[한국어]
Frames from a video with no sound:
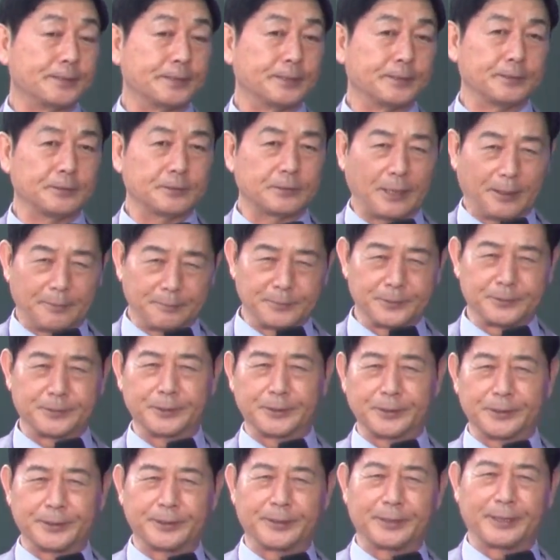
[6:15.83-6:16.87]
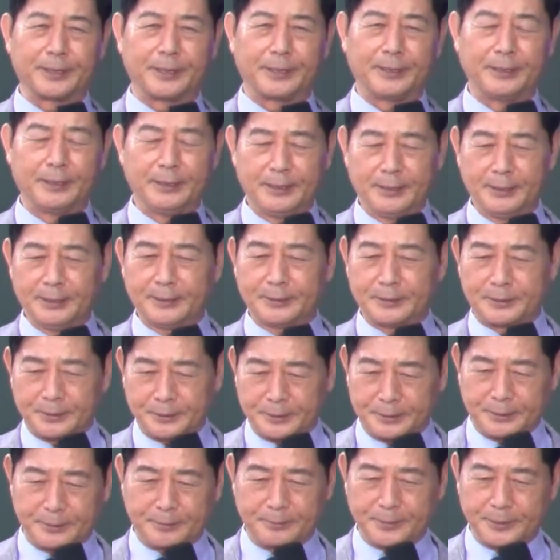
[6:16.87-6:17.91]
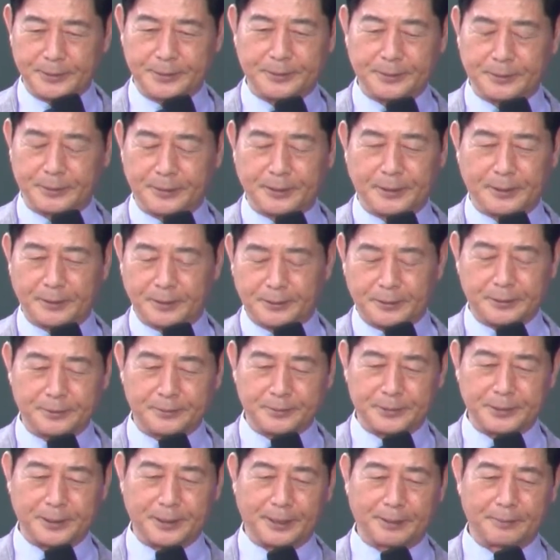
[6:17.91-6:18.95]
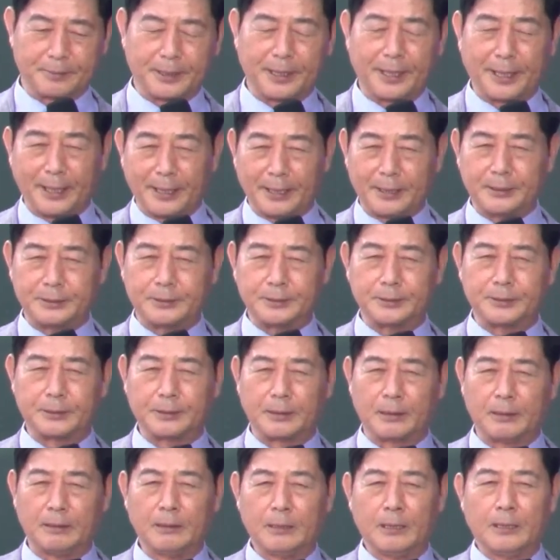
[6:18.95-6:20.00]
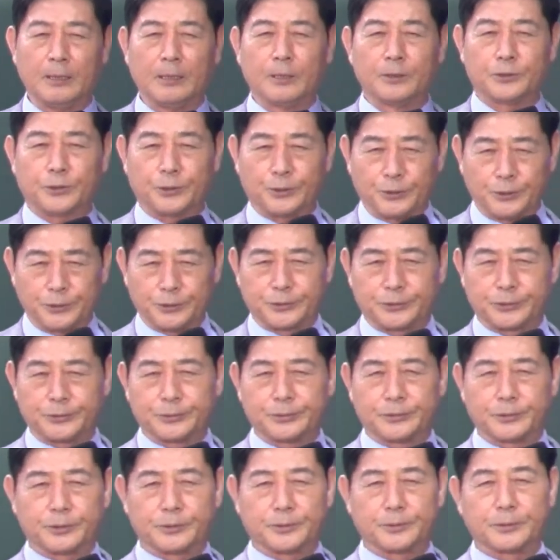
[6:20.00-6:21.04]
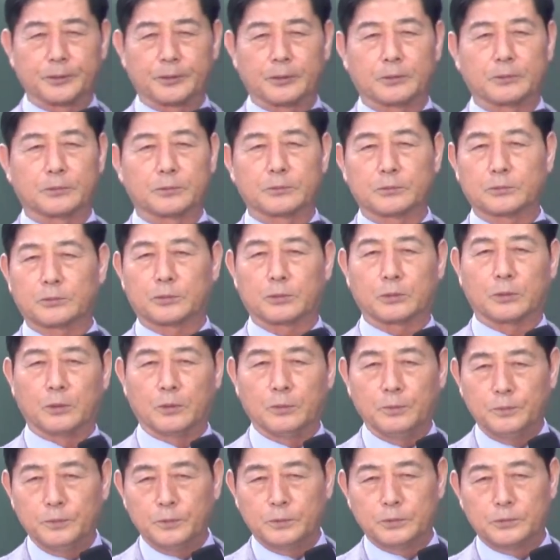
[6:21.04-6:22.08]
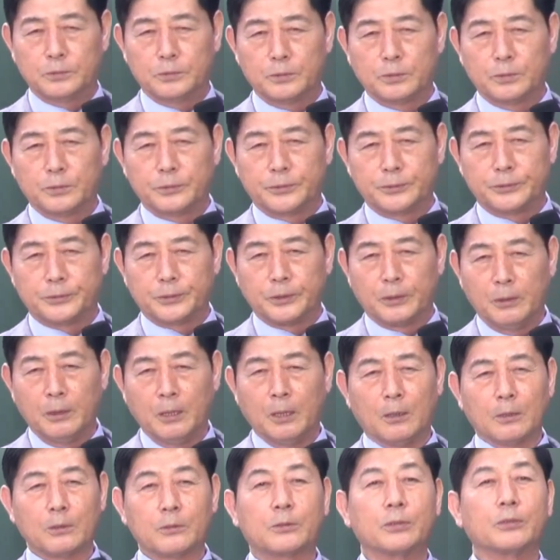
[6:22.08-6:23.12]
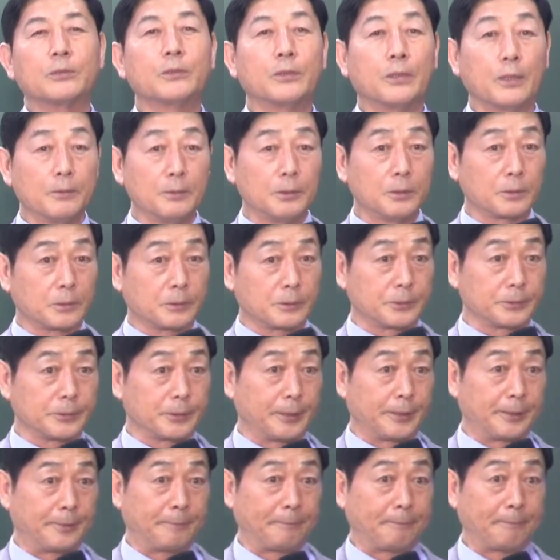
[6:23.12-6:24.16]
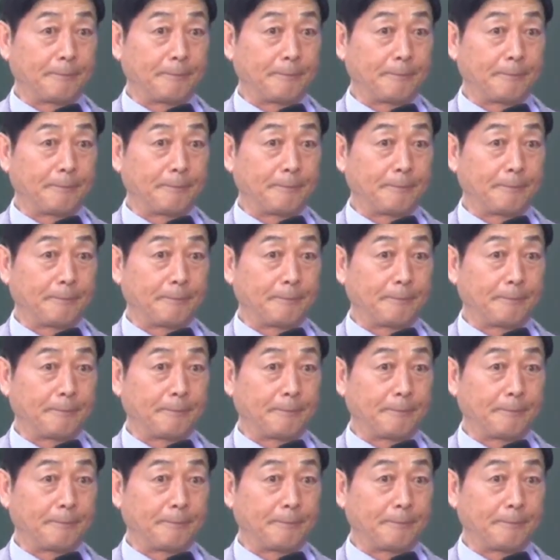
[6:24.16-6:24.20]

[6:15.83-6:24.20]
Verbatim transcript: 이 삼성이다. 저 뭐지 옛날에 금성 아닙니까? LG다. 효성그룹이다. 전부 어디 어디지요? 경남이요, 경남.